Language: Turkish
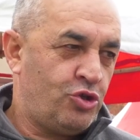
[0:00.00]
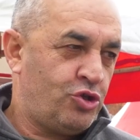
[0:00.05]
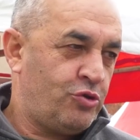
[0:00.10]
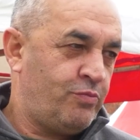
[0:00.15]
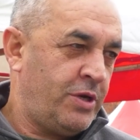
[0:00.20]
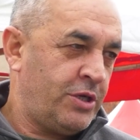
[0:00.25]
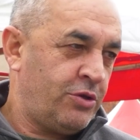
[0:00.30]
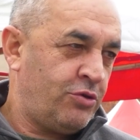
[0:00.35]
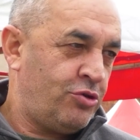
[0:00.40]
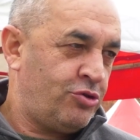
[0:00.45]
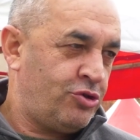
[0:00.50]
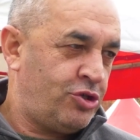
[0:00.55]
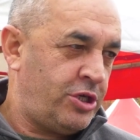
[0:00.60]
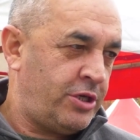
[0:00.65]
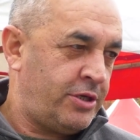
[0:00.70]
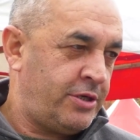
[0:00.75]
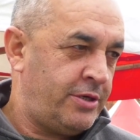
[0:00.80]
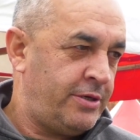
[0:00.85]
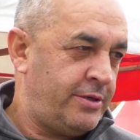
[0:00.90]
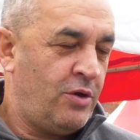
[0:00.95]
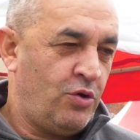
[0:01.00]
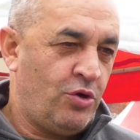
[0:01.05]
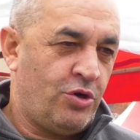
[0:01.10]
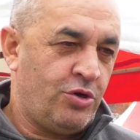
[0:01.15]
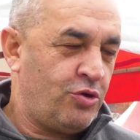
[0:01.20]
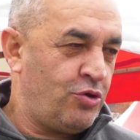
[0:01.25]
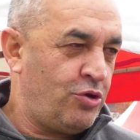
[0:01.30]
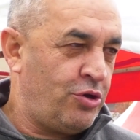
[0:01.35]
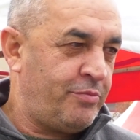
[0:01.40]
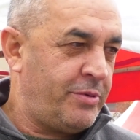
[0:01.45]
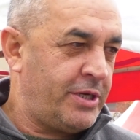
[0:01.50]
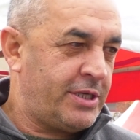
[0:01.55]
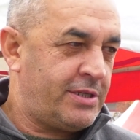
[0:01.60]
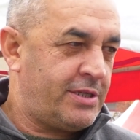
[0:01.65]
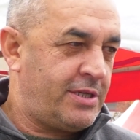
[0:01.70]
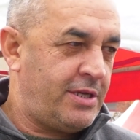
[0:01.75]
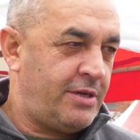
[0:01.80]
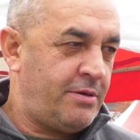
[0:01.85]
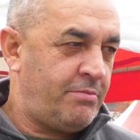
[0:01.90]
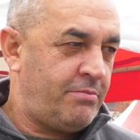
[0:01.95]
Osman Gökçek. Onu görmek
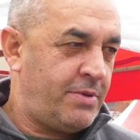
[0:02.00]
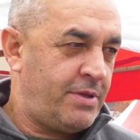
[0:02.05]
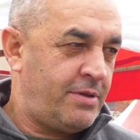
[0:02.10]
isterim.